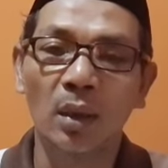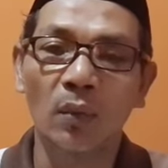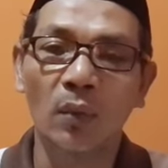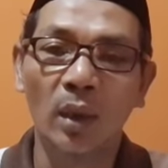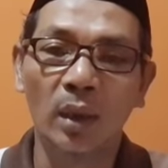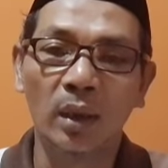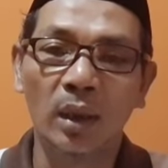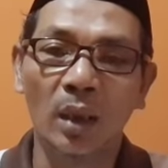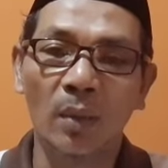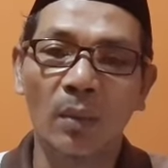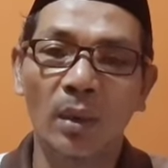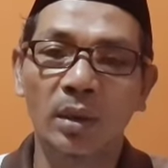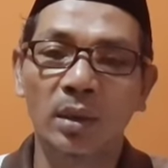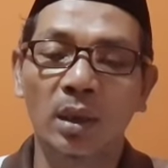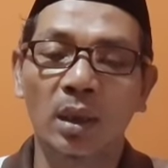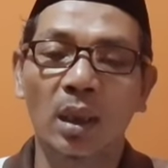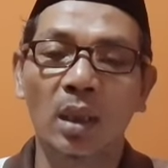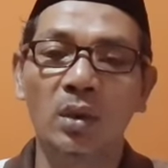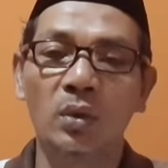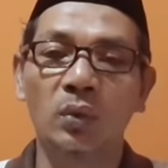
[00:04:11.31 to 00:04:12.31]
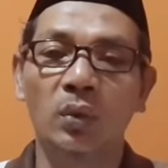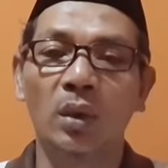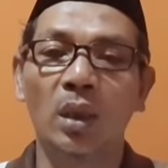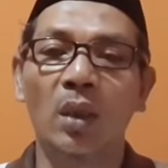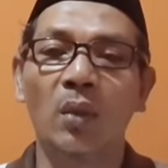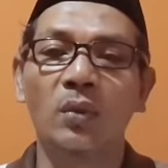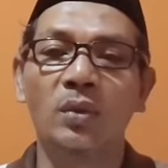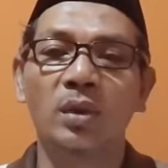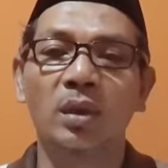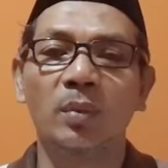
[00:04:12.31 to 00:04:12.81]
warga masyarakat
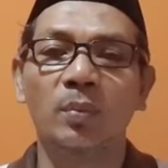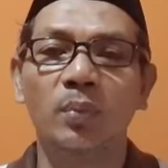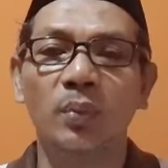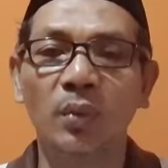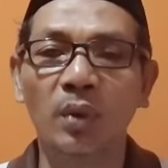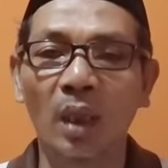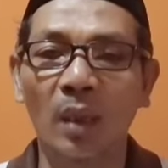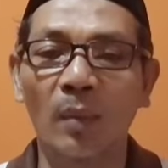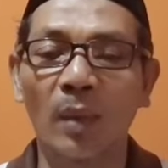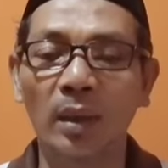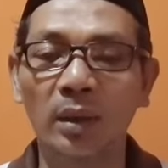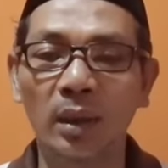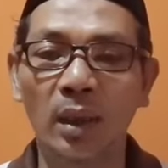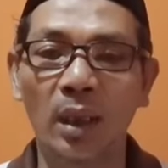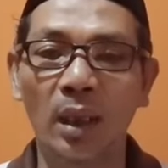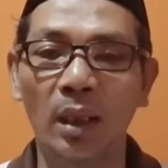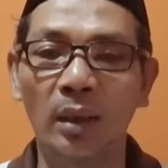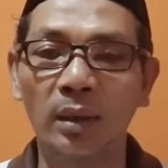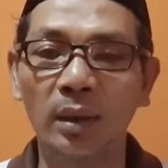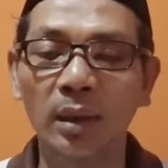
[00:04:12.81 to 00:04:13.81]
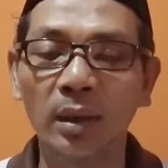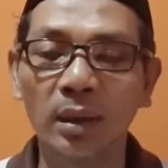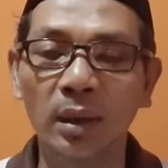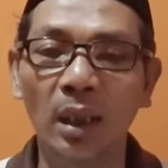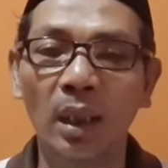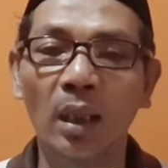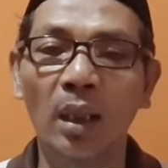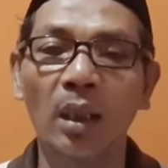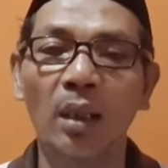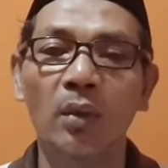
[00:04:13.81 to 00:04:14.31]
juga harus dibuka mata
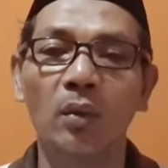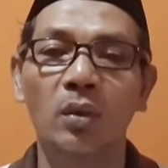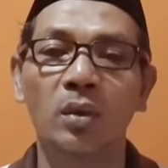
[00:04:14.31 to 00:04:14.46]
hatinya,